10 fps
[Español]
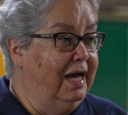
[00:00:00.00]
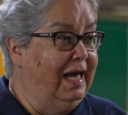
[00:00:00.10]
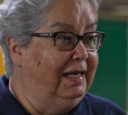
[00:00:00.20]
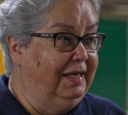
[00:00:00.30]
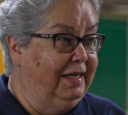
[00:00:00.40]

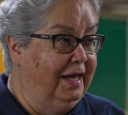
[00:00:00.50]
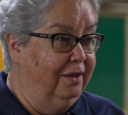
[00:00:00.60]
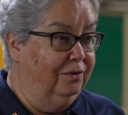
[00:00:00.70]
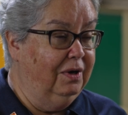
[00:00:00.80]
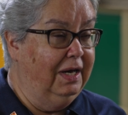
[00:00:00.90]

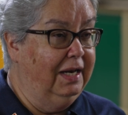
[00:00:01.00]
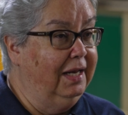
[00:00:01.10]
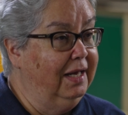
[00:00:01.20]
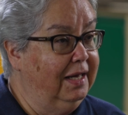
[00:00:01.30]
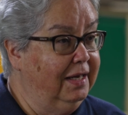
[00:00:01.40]
alineados a
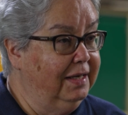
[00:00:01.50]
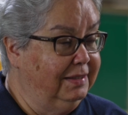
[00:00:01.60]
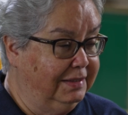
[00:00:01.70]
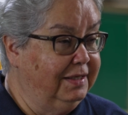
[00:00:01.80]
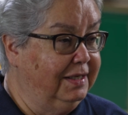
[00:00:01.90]
la
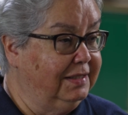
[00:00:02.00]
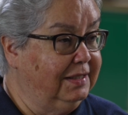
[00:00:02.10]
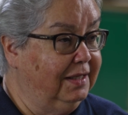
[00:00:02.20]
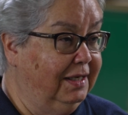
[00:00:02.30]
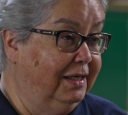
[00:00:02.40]

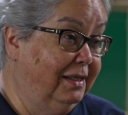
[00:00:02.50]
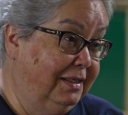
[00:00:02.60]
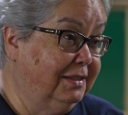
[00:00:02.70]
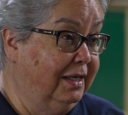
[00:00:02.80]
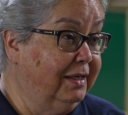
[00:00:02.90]
enseñanza de la
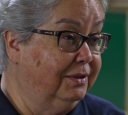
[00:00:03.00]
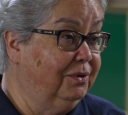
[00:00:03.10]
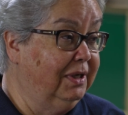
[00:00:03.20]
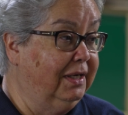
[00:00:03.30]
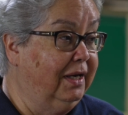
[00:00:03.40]
Iglesia
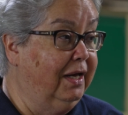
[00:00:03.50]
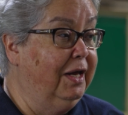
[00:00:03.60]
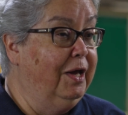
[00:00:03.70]
Católica,